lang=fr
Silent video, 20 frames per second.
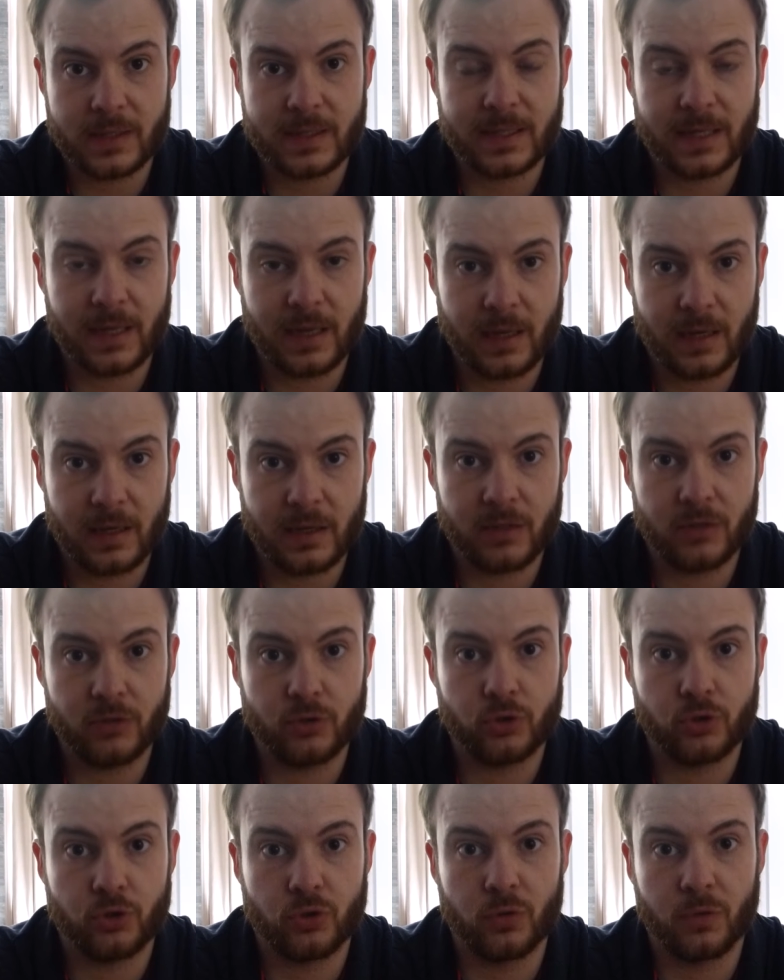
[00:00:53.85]
Ça,
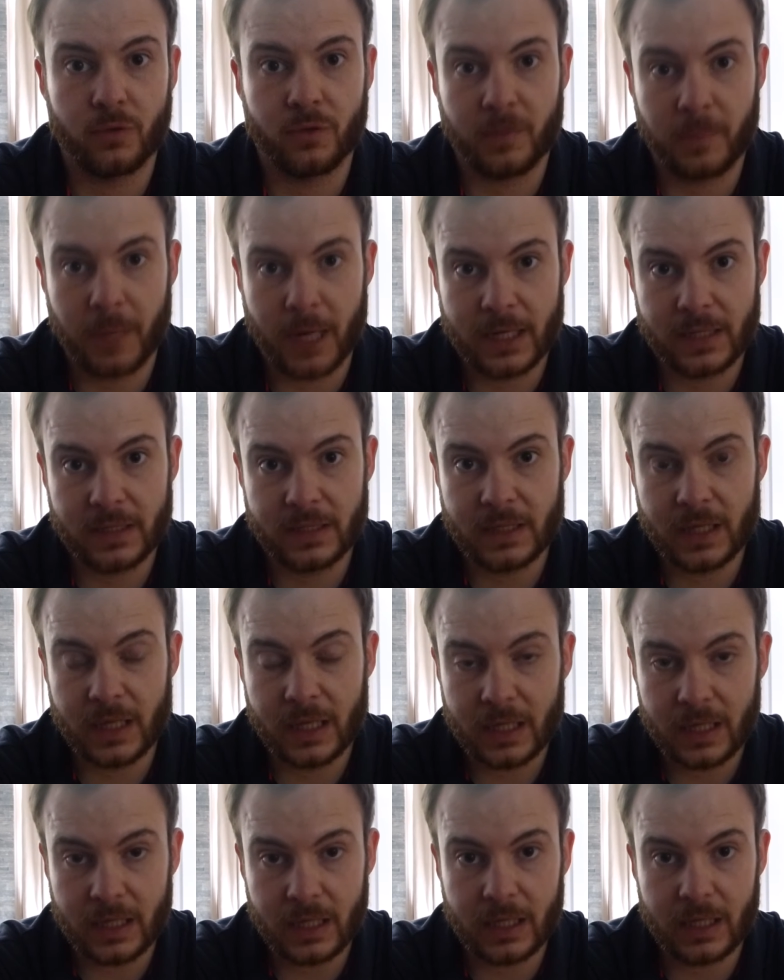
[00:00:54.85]
je ne vais pas le
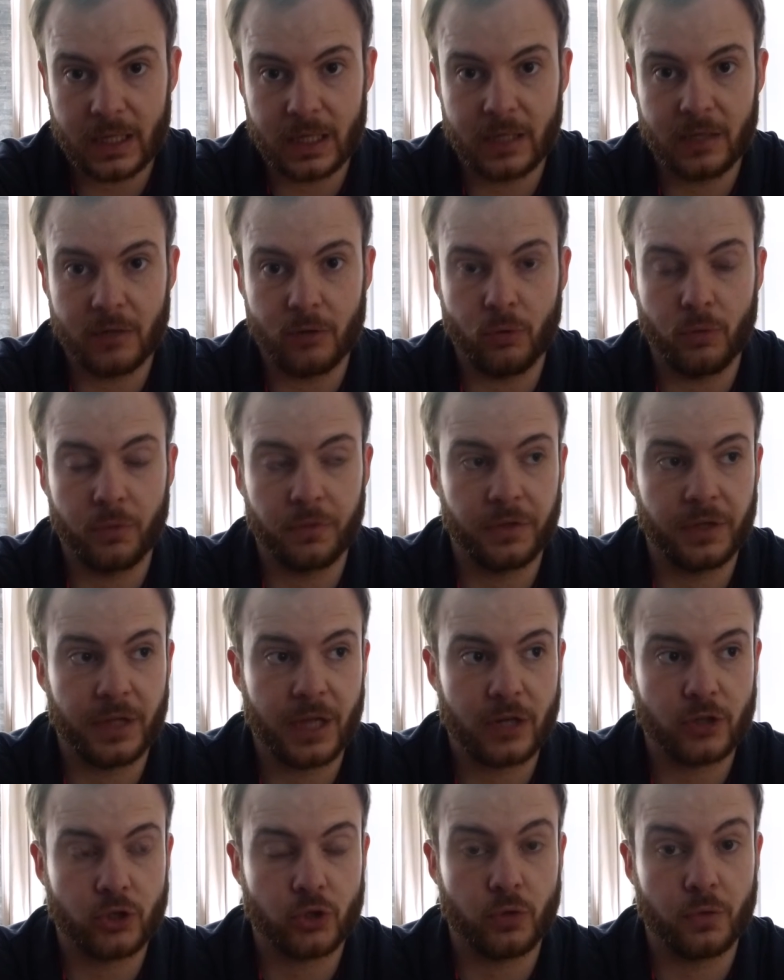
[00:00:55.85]
nier et au
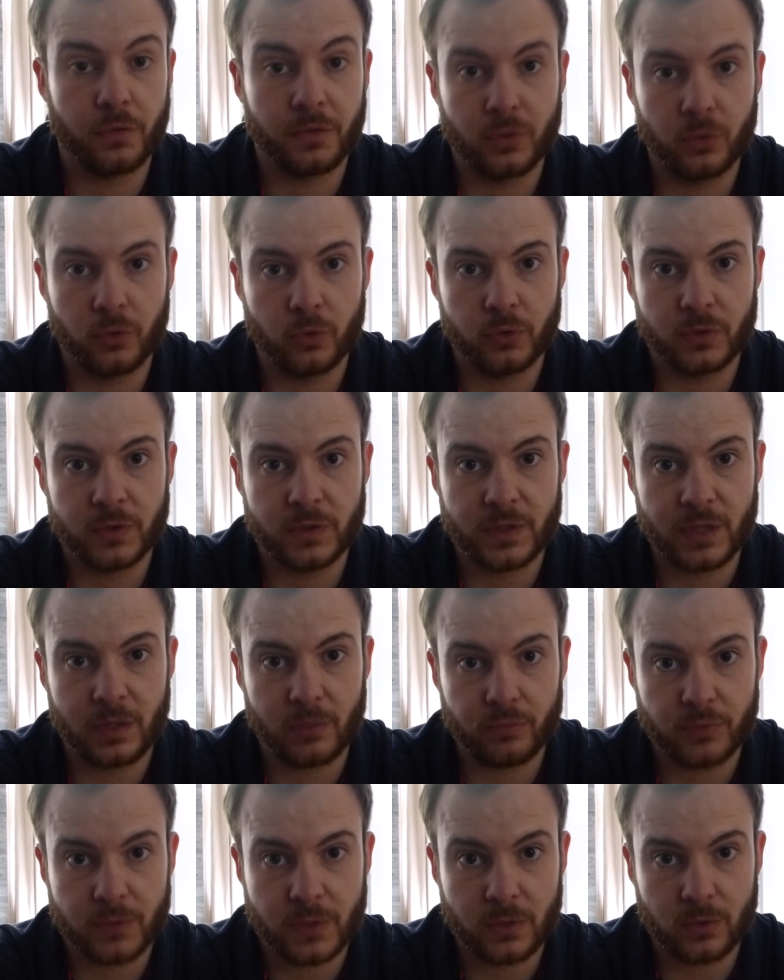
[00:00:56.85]
final, je le vis au
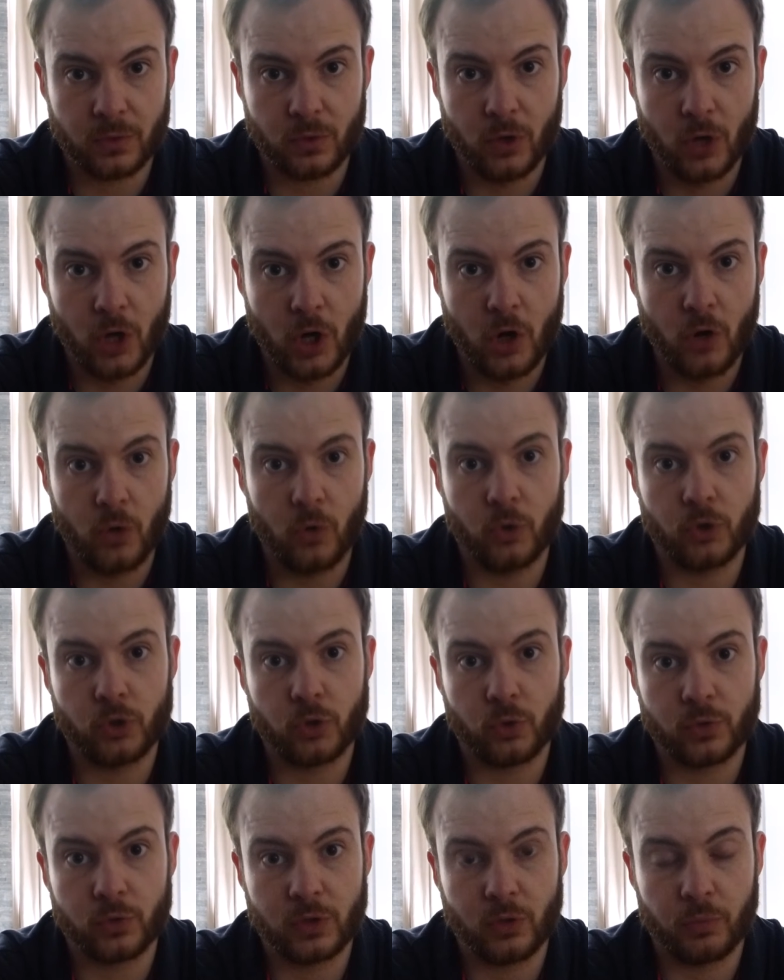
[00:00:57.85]
quotidien puisque
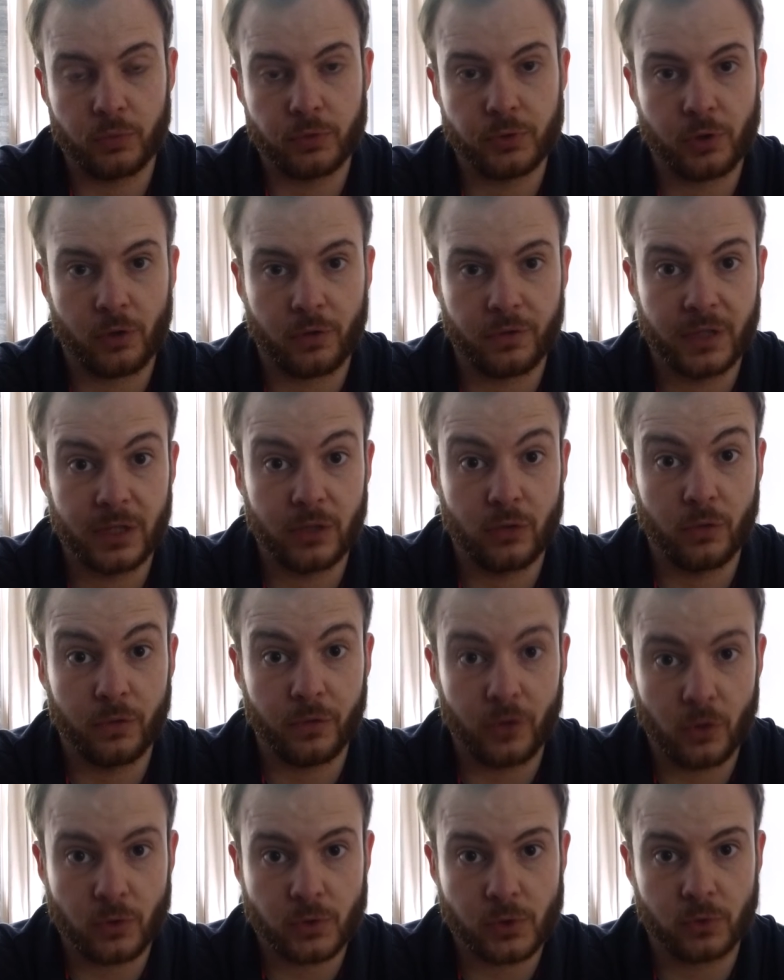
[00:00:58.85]
aujourd'hui, dans plusieurs villes de
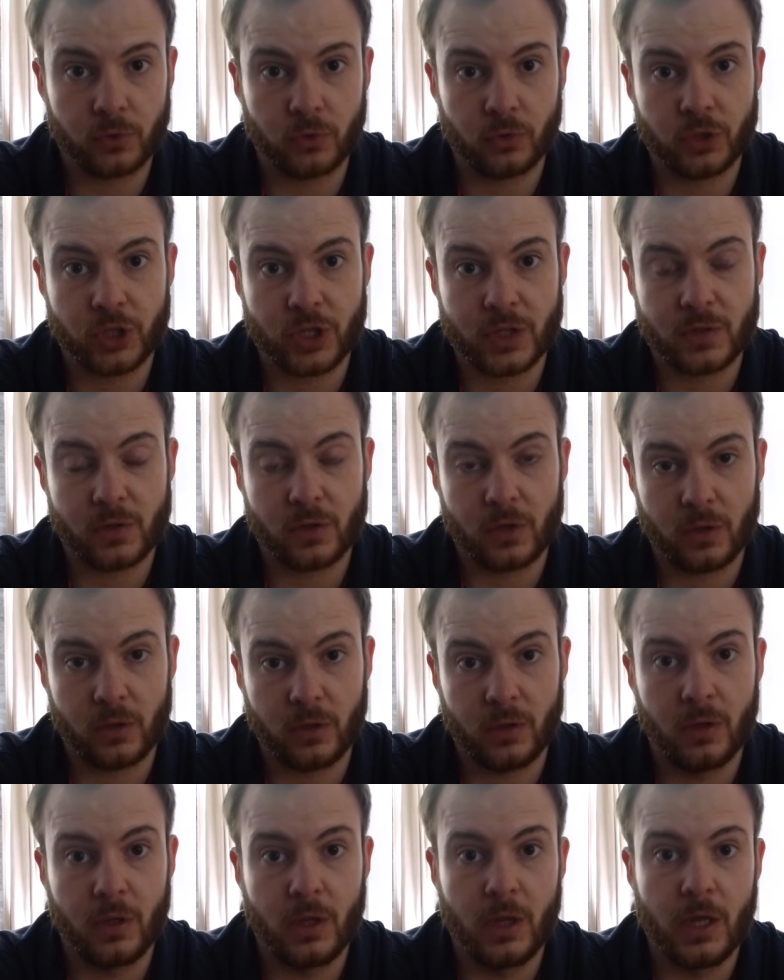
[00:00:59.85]
France, en tant que chasseur
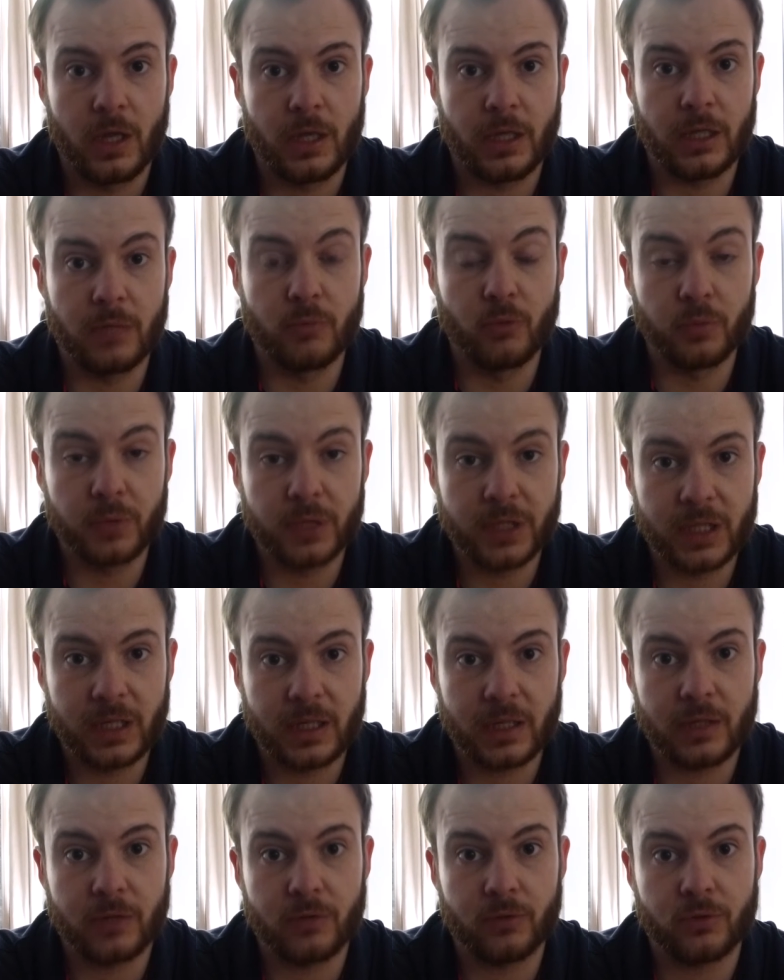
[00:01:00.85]
euh,
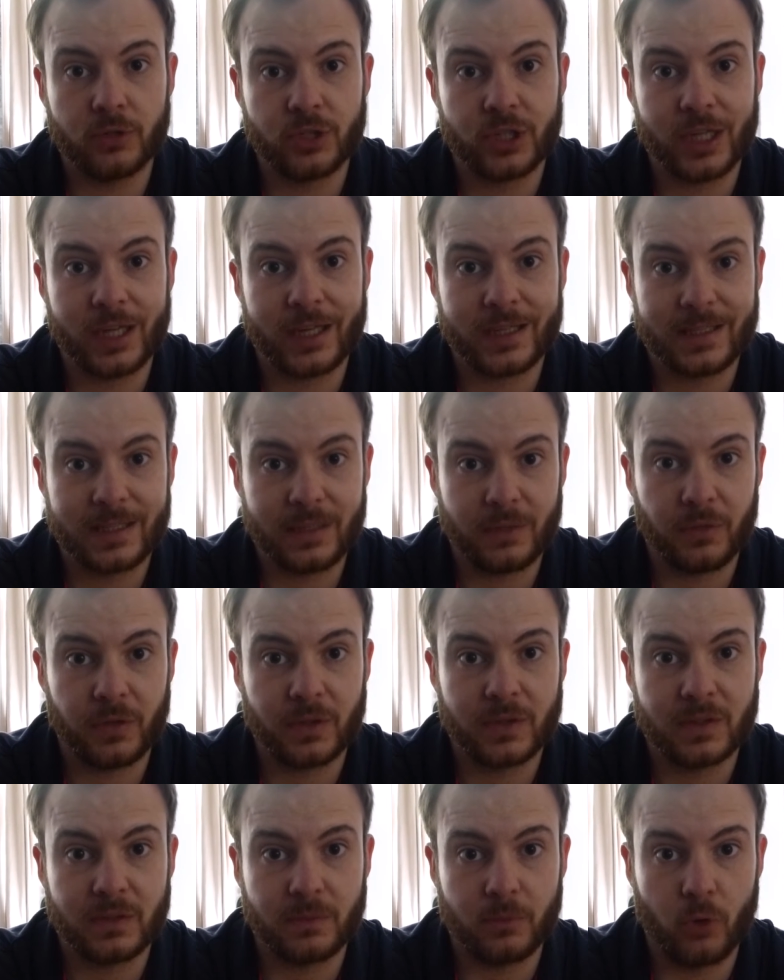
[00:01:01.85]
immobilier, euh, j'ai accès
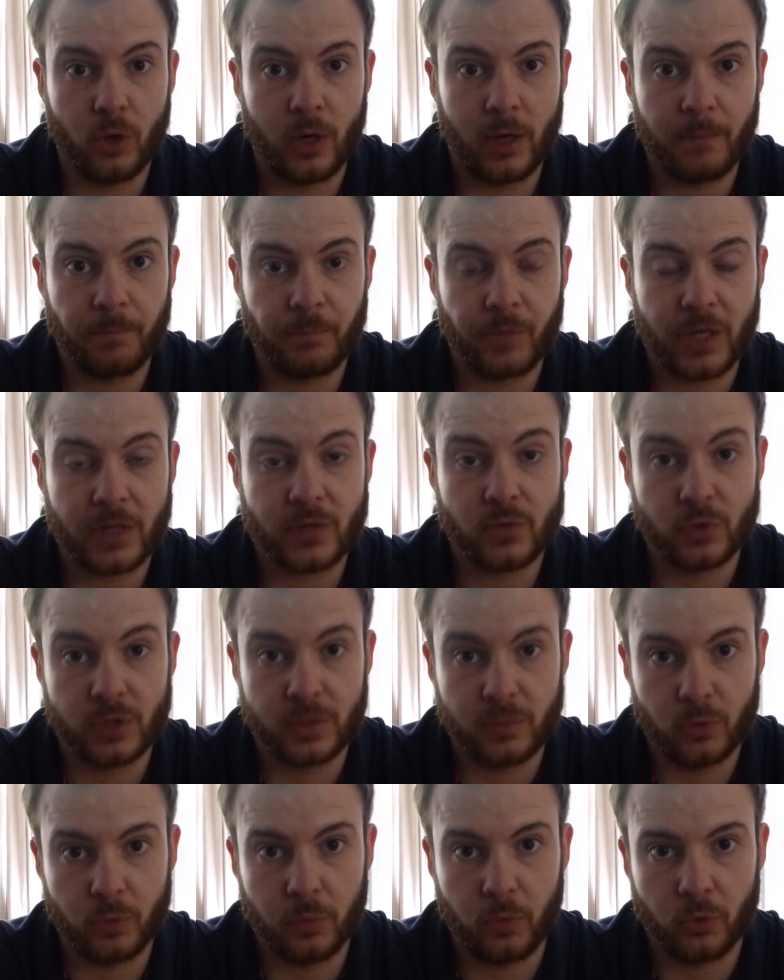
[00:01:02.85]
effectivement à, ce type de